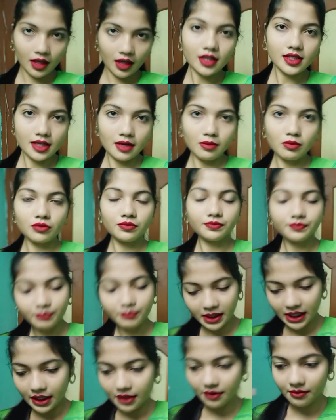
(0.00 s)
যাব
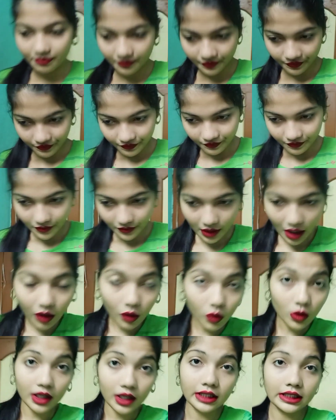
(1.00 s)
মানে
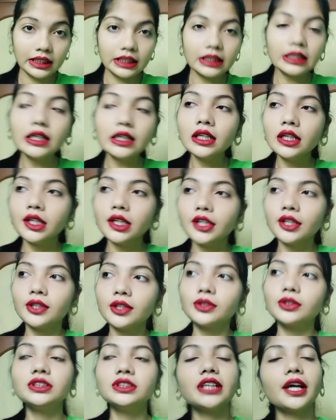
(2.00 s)
কলকাতা
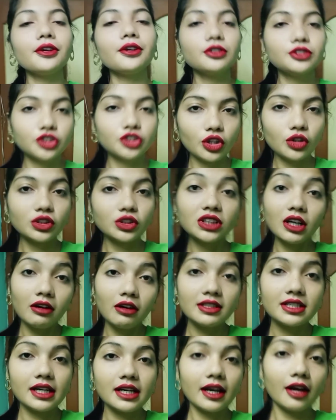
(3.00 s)
তো যাই হোক চলো যাওয়া
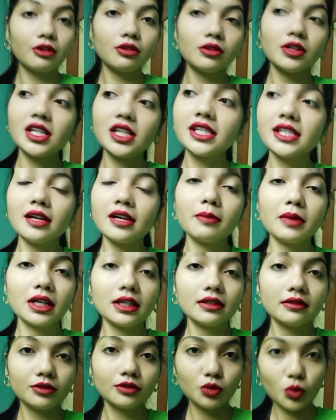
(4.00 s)
যাক এখন নিচে আমার
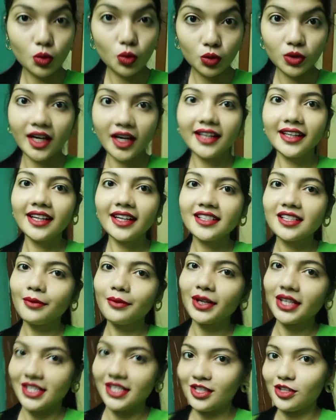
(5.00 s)
টোটো দাঁড়িয়ে আছে
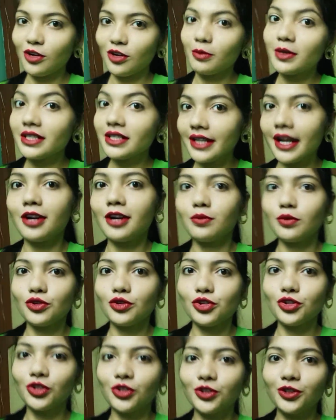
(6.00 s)
আমাকে যেতে হবে স্ট্যান্ড
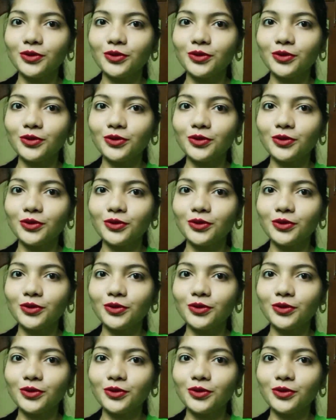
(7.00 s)
পর্যন্ত